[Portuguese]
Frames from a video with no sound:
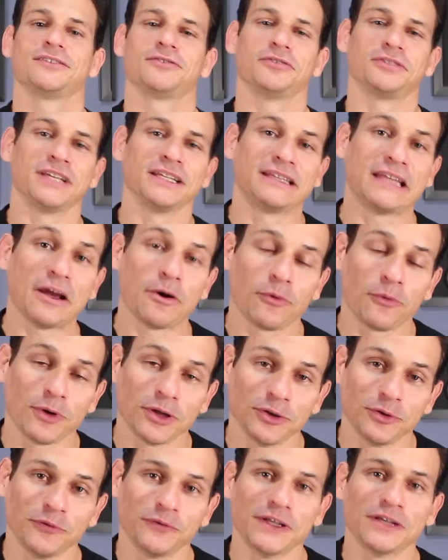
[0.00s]
Se você tem
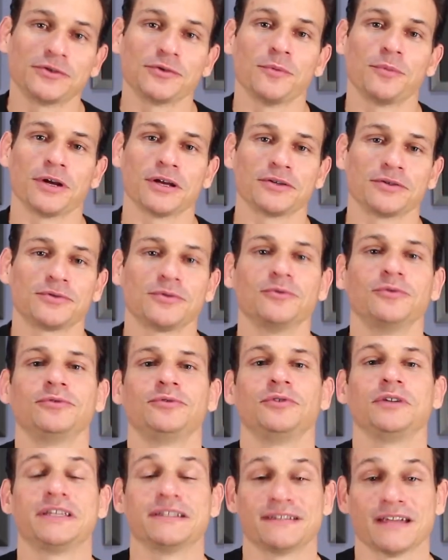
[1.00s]
alguma dúvida sobre o
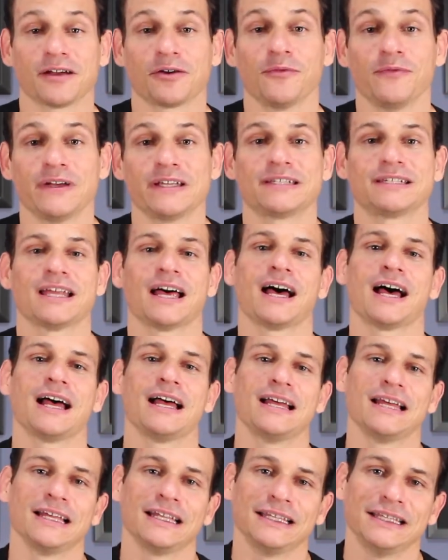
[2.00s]
assunto e quiser
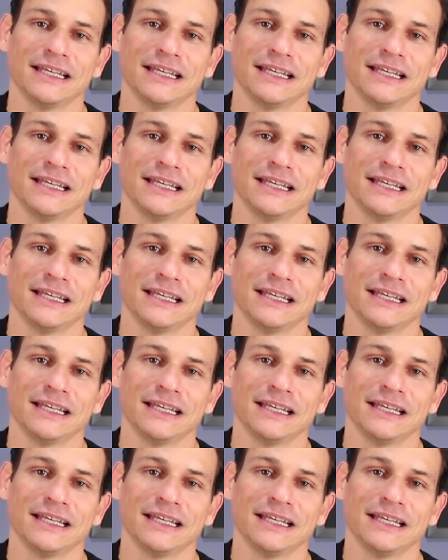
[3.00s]
conversar,